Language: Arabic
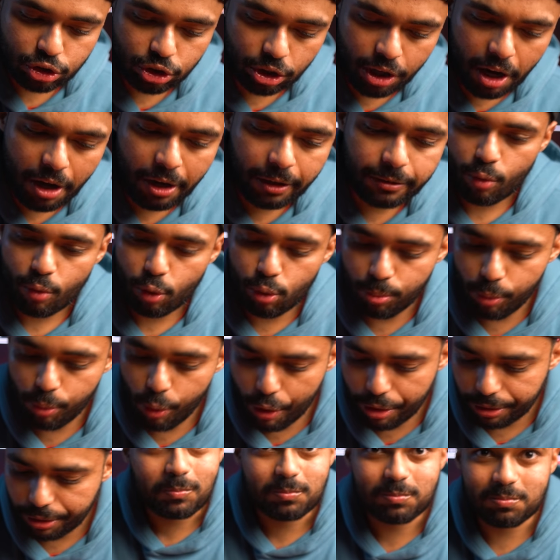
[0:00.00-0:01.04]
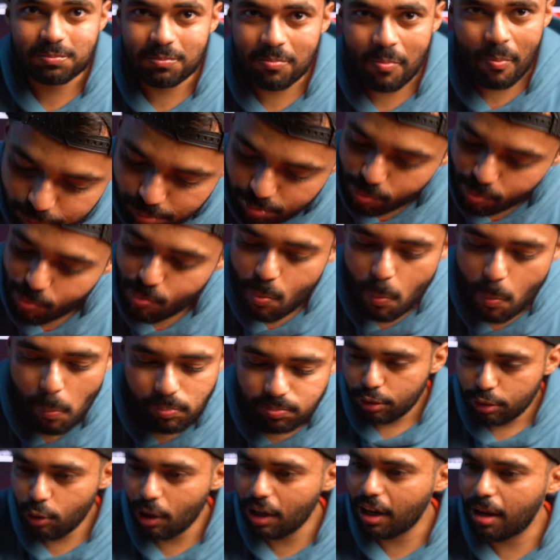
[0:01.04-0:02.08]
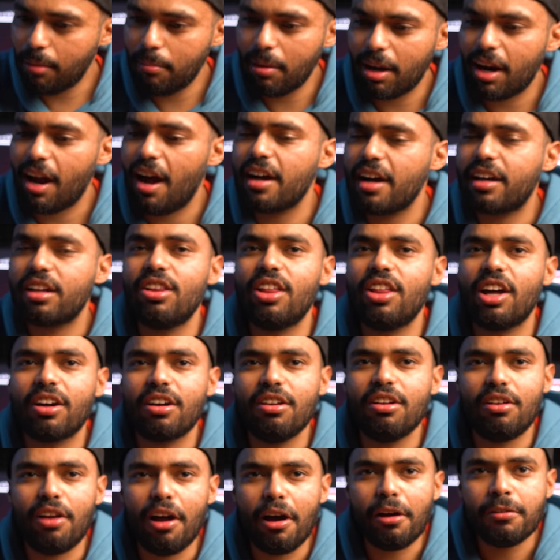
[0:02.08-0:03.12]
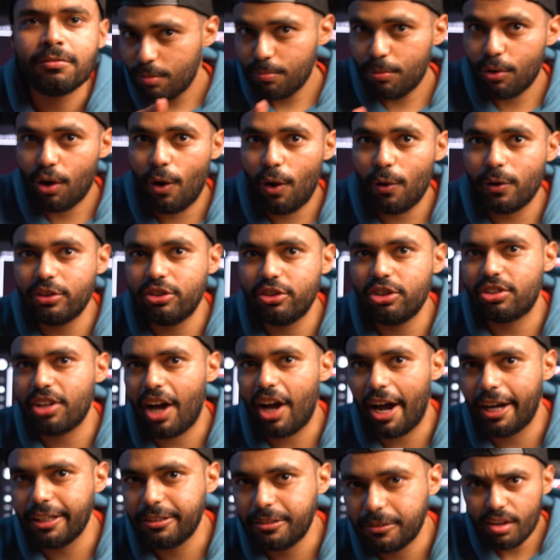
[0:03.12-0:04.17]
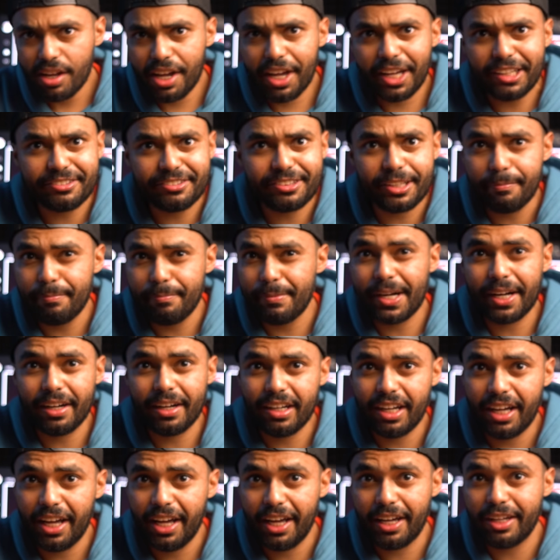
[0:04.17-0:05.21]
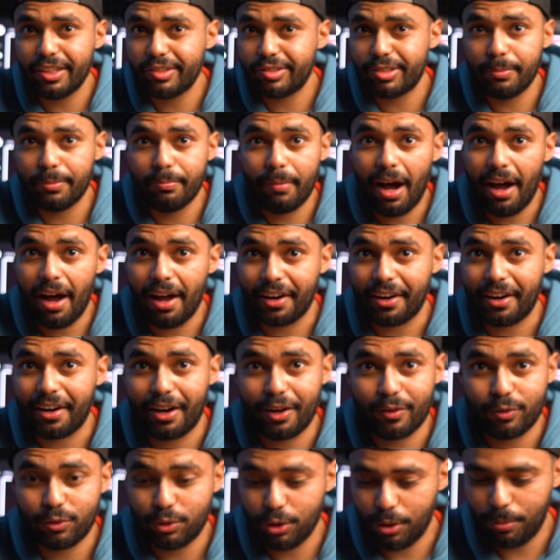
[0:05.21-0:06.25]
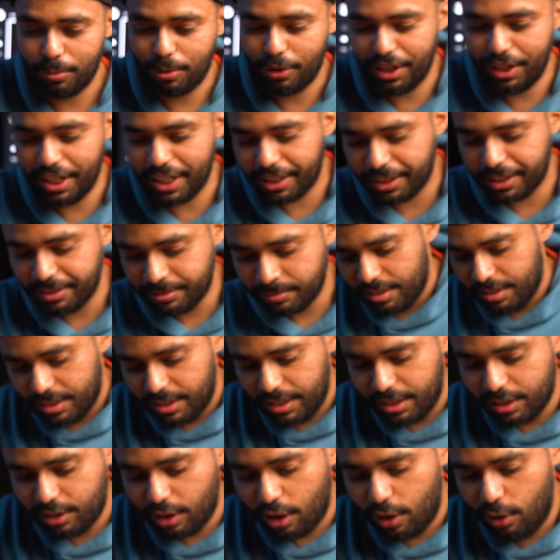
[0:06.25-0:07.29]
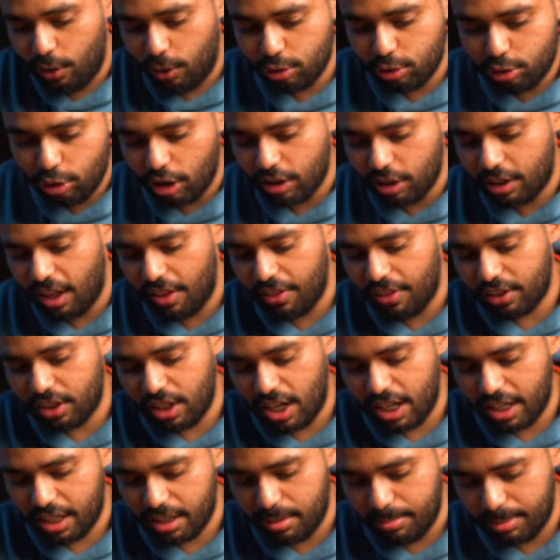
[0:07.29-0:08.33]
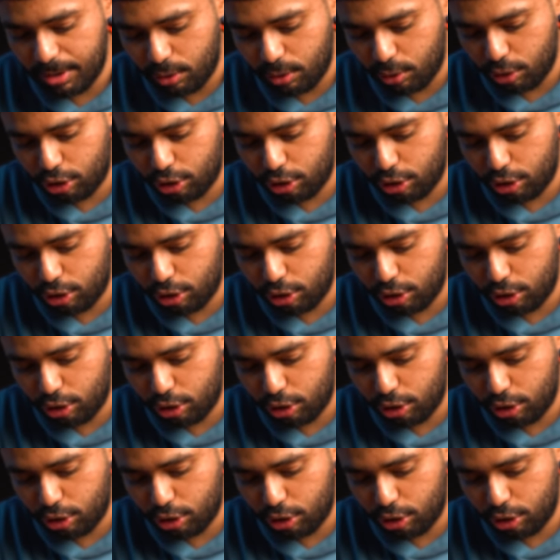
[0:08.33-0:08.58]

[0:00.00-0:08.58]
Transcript: جح امور اتوقع ما راح اكل ذا كله بروح اوديه تحت اس ام اس ام ار عرفتوهم ذوليك اللي يطلعون صوت لحظه الاكل ما ادري